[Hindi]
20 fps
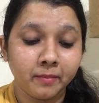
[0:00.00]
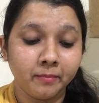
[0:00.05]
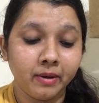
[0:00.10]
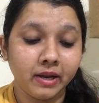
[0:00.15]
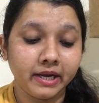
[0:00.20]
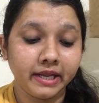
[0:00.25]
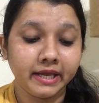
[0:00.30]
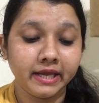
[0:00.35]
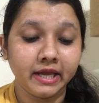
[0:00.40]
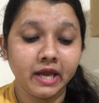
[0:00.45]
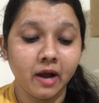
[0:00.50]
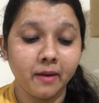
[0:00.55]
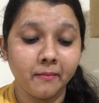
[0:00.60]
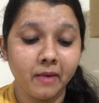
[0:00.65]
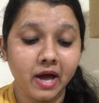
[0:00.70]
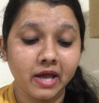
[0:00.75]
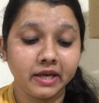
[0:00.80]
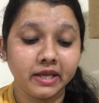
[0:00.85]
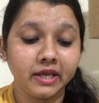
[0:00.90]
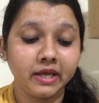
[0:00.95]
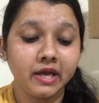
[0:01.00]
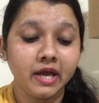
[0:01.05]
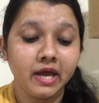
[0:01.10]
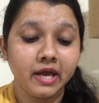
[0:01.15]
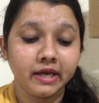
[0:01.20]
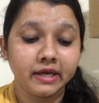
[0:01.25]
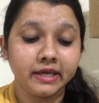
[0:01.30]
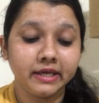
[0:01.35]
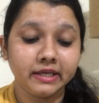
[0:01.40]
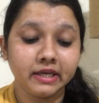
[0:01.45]
भले ही हमारी
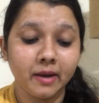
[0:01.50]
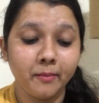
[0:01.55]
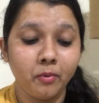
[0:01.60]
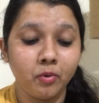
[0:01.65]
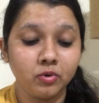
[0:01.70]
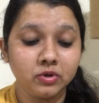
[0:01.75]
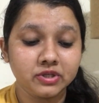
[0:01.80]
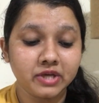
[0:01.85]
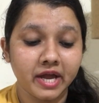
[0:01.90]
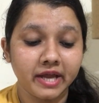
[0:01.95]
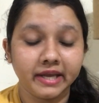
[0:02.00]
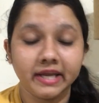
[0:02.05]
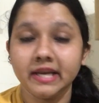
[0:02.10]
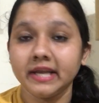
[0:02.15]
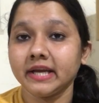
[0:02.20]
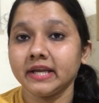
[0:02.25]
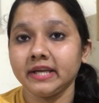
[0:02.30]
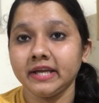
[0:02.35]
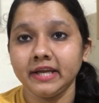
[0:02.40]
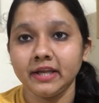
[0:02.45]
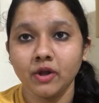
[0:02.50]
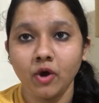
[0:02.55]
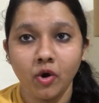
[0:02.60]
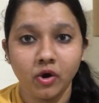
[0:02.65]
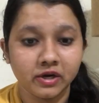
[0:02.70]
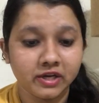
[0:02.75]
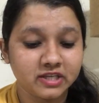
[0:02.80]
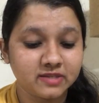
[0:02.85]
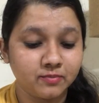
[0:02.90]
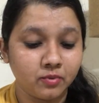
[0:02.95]
हीना भूल जाएगी लेकिन हीना
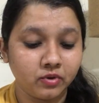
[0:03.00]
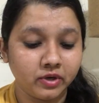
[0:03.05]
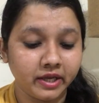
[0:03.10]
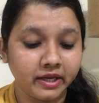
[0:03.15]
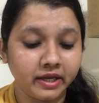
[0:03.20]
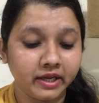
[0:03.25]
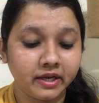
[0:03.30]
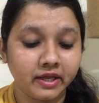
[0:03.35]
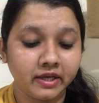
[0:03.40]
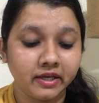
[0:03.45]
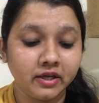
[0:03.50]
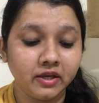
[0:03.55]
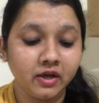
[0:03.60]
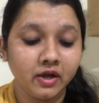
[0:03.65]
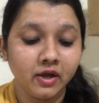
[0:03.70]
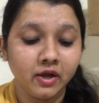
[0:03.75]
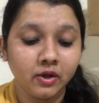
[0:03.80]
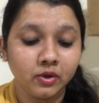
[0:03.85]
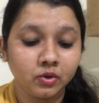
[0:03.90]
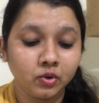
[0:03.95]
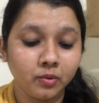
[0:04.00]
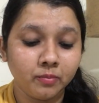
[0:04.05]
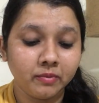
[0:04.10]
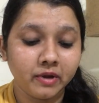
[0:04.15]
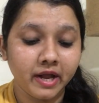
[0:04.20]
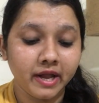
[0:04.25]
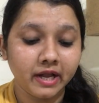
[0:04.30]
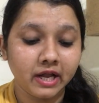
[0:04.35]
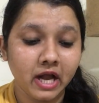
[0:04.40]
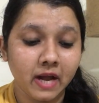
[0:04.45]
हॉलिक्स भूलेंगे नहीं
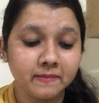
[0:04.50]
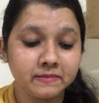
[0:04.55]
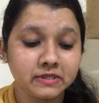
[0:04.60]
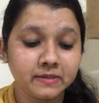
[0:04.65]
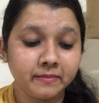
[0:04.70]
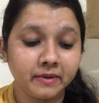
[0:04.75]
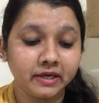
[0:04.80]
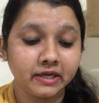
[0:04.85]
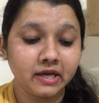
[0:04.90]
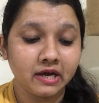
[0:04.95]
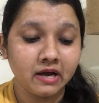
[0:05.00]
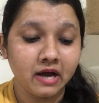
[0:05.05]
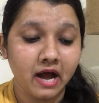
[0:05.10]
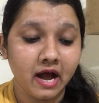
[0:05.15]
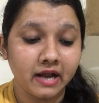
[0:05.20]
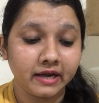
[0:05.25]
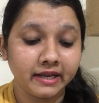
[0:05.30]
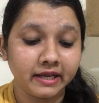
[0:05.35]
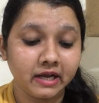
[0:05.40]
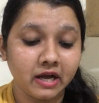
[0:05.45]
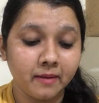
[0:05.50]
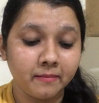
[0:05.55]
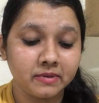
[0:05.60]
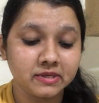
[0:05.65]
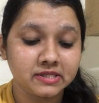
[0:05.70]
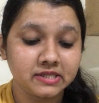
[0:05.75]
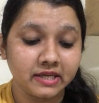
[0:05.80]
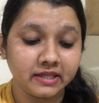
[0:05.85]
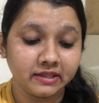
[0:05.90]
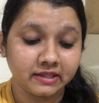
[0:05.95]
तुम गए काम से बेटा आने का
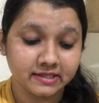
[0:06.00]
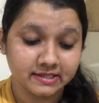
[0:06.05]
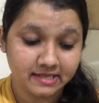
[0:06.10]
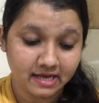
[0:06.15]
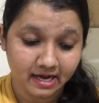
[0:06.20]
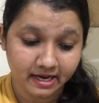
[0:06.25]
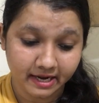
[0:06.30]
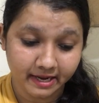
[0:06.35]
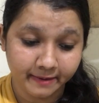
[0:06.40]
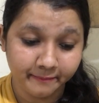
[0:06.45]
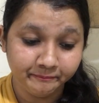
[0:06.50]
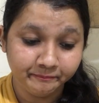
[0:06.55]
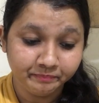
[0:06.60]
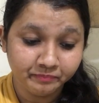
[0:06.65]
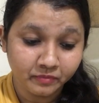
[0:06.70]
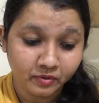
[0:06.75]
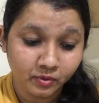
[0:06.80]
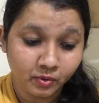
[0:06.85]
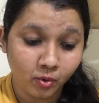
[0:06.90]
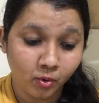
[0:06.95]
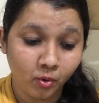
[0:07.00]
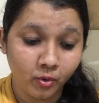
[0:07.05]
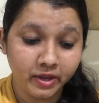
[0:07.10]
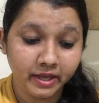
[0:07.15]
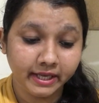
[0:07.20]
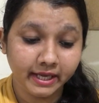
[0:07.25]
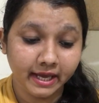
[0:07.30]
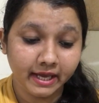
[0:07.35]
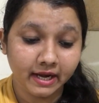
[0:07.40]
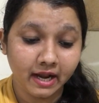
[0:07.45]
बस इंतज़ार है तो
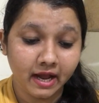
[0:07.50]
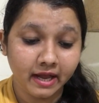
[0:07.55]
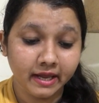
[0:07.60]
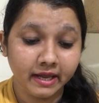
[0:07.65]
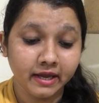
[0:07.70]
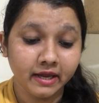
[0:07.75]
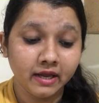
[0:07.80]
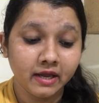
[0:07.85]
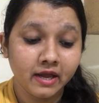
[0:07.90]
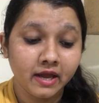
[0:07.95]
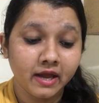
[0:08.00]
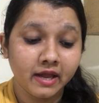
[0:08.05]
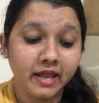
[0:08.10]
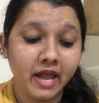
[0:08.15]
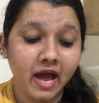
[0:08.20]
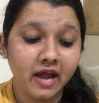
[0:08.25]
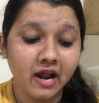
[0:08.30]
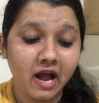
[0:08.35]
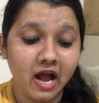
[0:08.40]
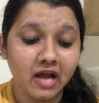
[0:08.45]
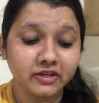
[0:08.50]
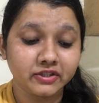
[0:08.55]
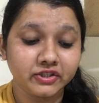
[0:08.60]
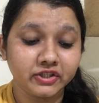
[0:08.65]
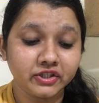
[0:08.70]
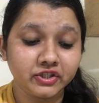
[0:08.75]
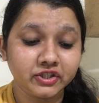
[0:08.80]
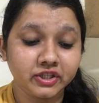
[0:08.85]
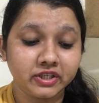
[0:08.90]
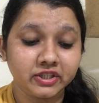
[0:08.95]
कोई कह रहा है यार
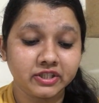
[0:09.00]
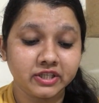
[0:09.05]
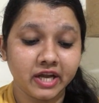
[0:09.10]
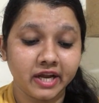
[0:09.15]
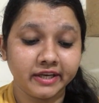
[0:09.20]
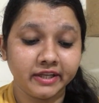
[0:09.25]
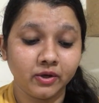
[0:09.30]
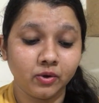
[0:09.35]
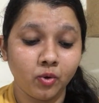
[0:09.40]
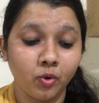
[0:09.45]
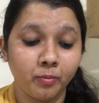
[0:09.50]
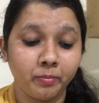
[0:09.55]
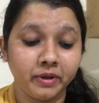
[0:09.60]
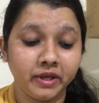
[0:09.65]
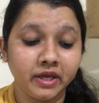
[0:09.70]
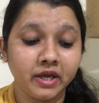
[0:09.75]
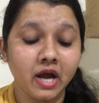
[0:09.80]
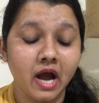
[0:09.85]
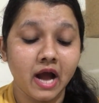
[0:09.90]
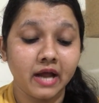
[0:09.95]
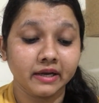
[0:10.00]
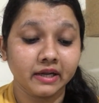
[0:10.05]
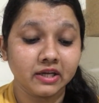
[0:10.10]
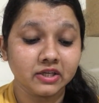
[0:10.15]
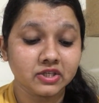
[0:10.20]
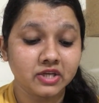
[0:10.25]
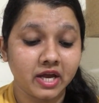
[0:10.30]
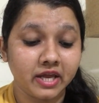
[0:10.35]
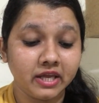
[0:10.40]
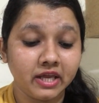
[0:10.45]
आशीष चंचलानी को भी
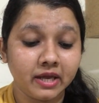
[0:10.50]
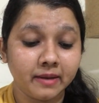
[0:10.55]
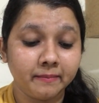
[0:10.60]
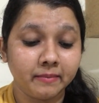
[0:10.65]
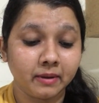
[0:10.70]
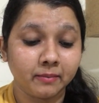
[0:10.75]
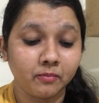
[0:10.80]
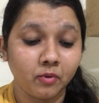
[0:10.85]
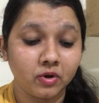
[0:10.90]
आना चाहिए बिग